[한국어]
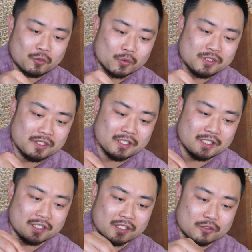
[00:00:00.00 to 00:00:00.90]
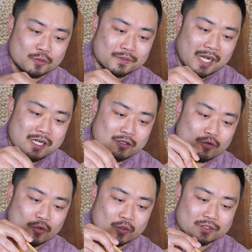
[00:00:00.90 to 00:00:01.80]
돈설이 좀
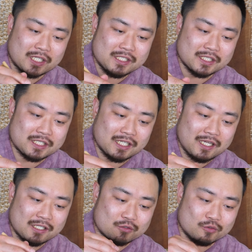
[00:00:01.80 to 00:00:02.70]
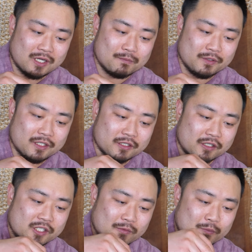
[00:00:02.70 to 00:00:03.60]
얇고 사이즈가 작아가지고 한 번에
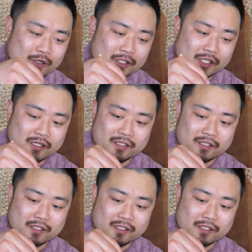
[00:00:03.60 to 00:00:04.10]
여러 점을 먹어야 될 것